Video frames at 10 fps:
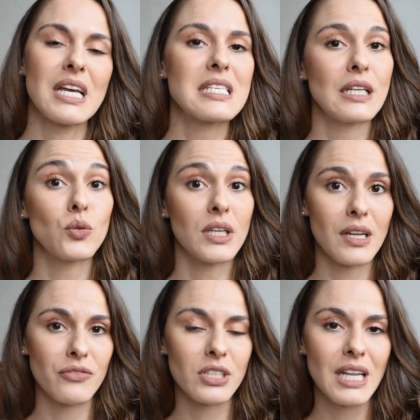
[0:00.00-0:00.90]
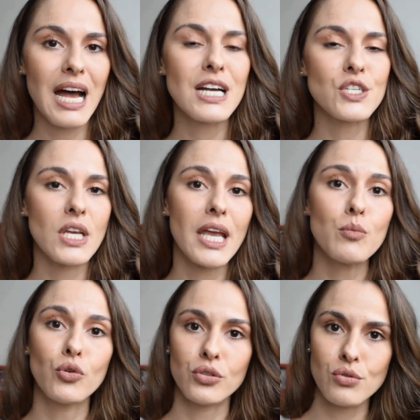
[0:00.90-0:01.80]
sendo que na verdade, em
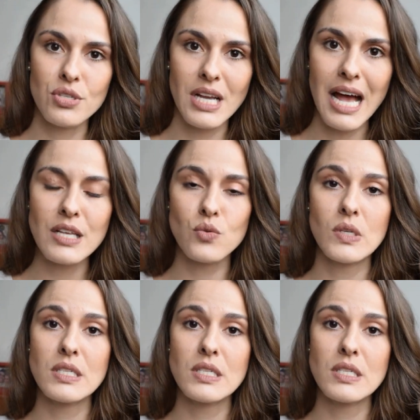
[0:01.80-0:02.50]
muitos casos,